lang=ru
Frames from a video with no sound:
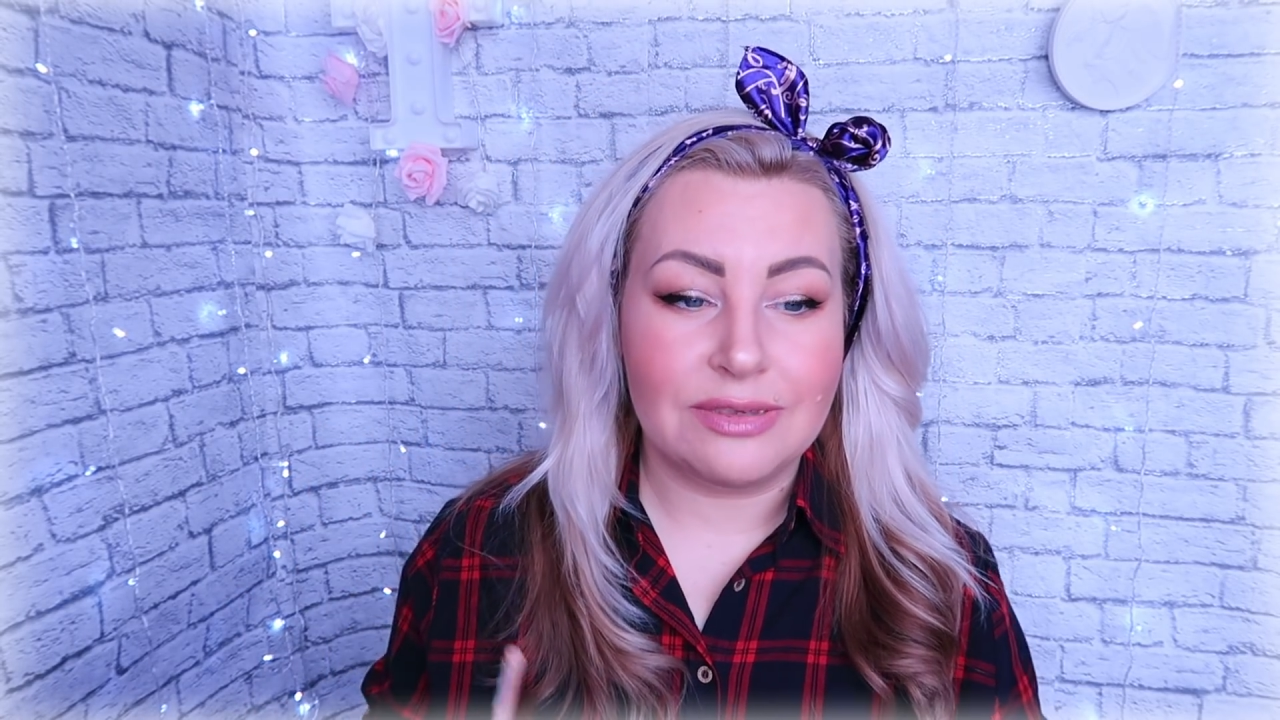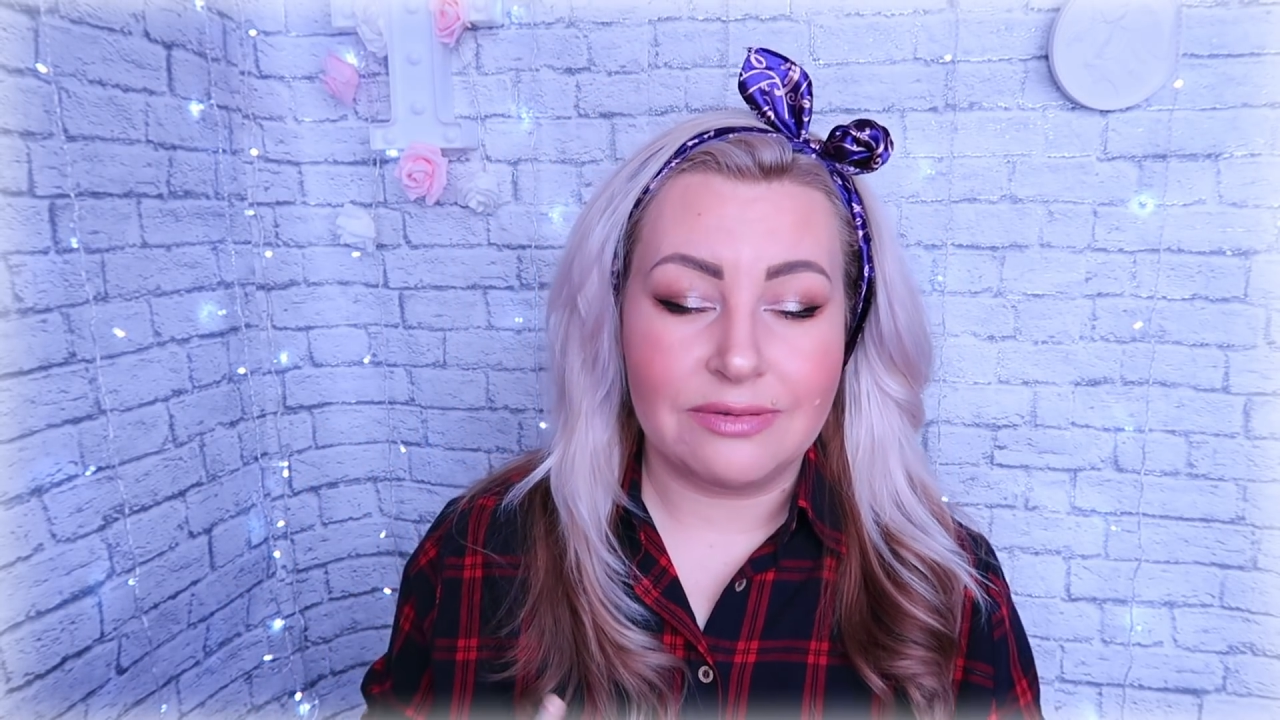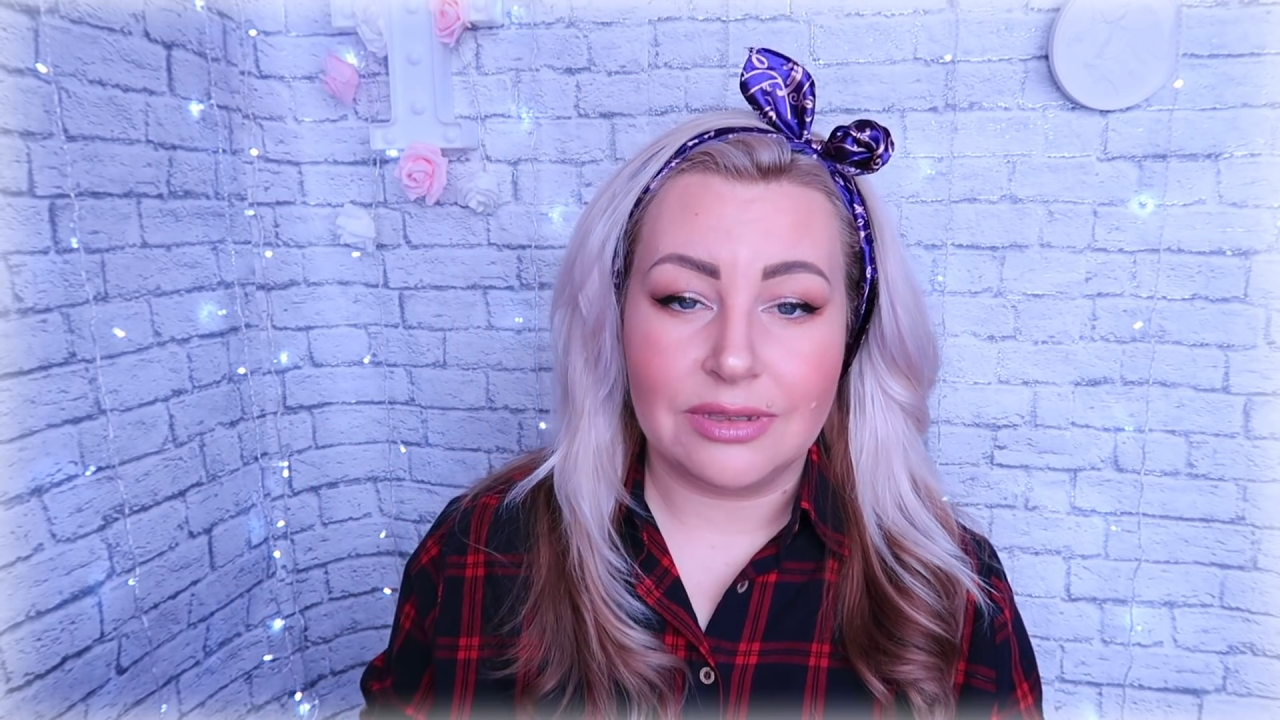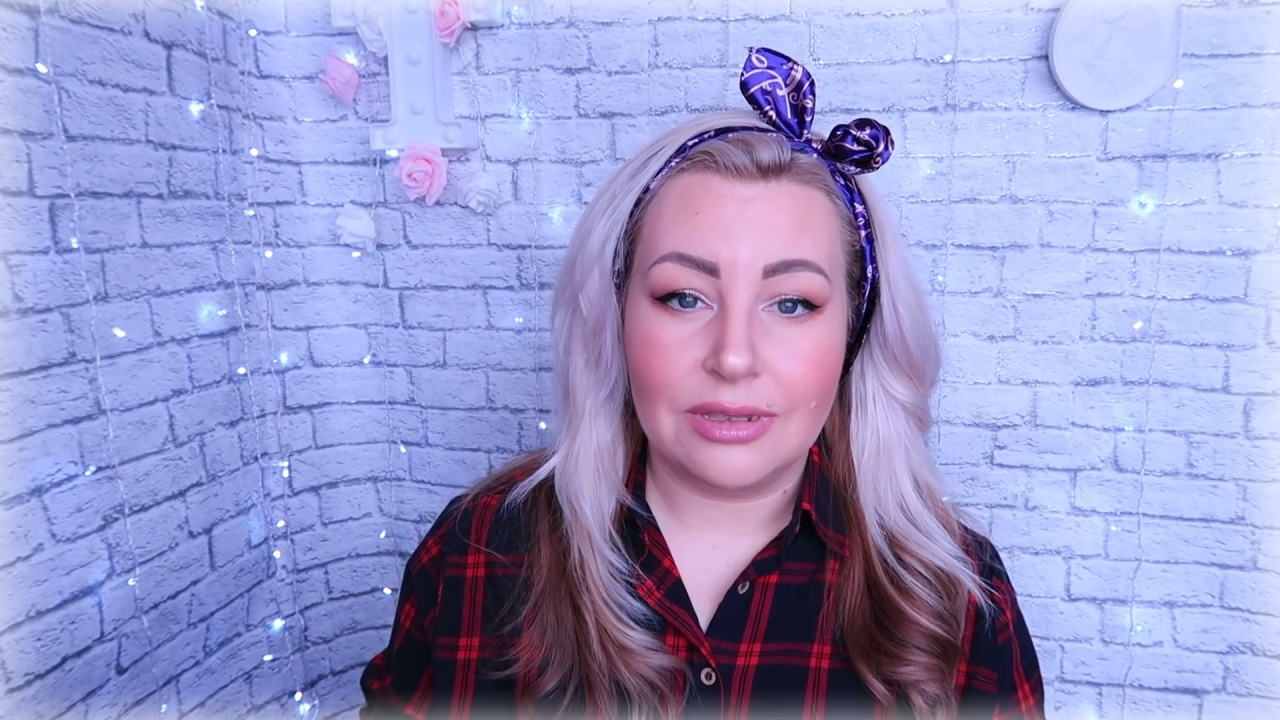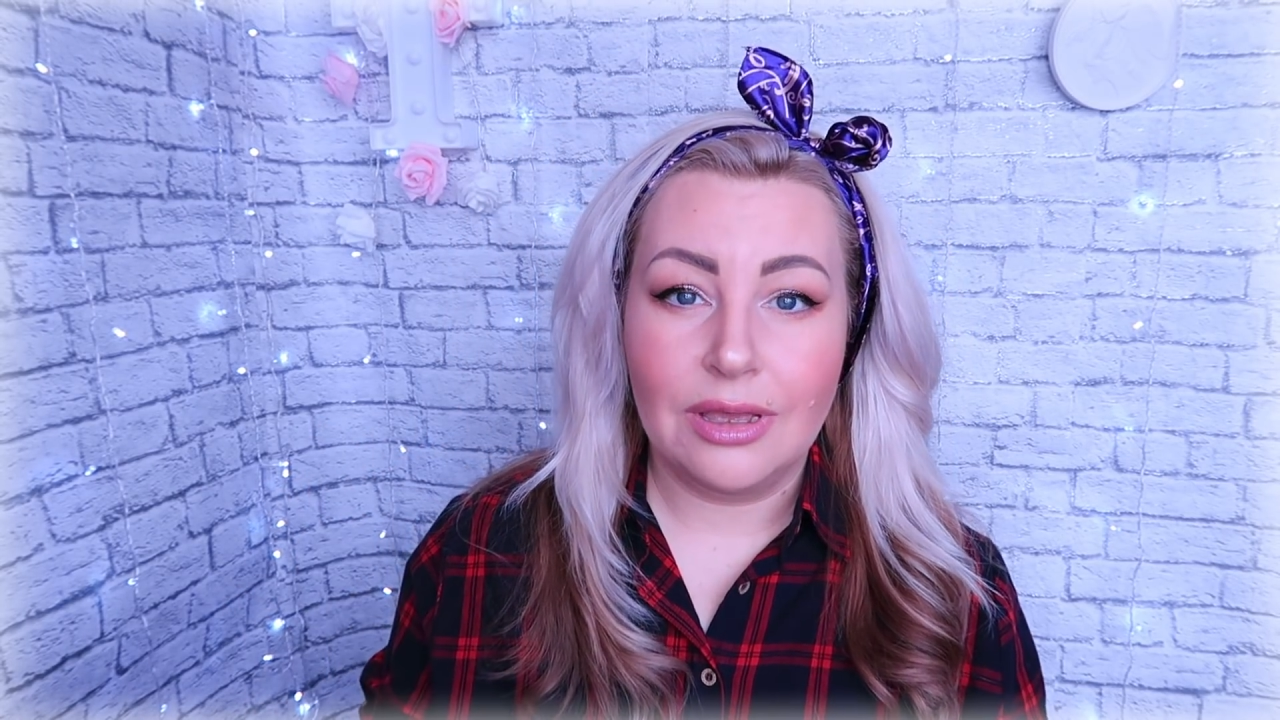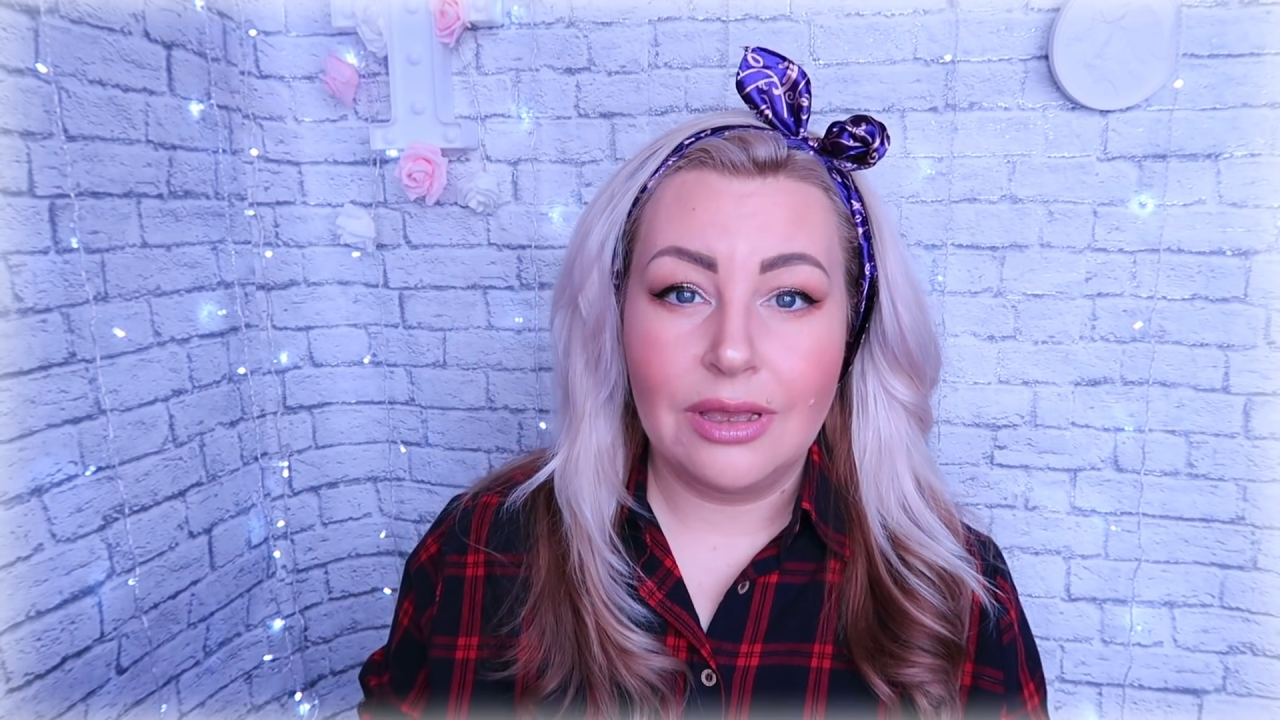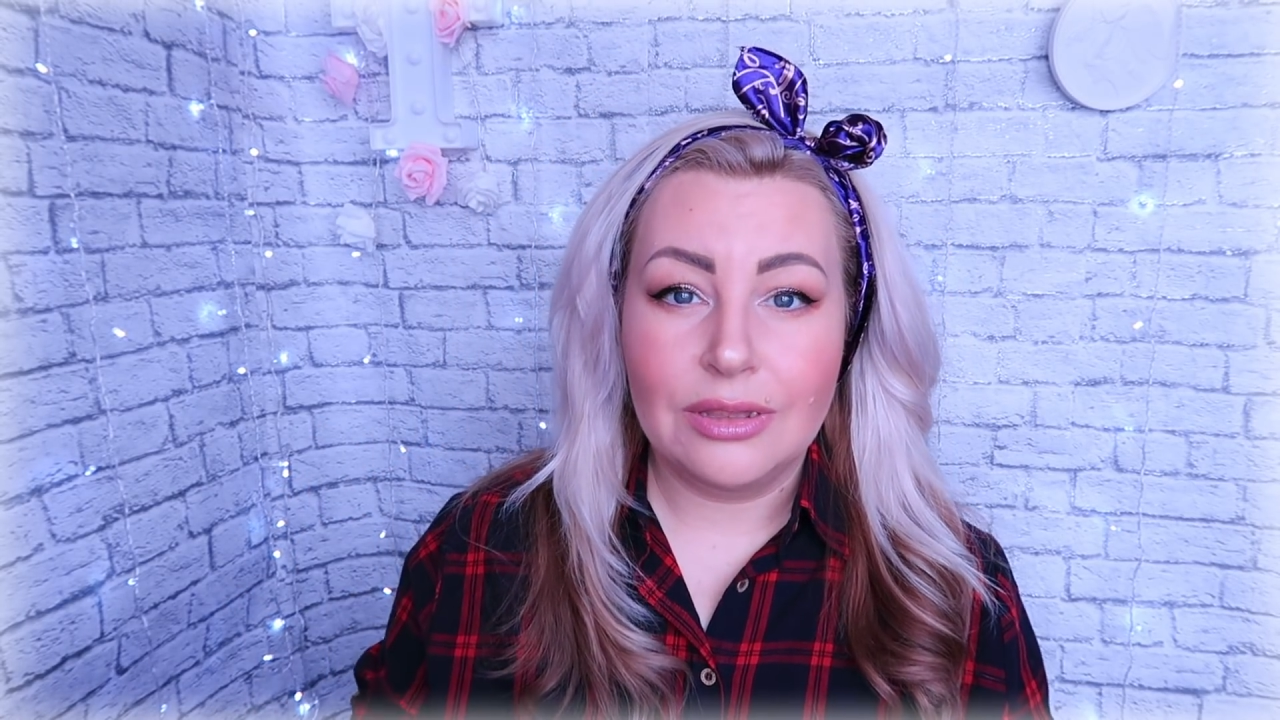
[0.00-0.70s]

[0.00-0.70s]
цвет.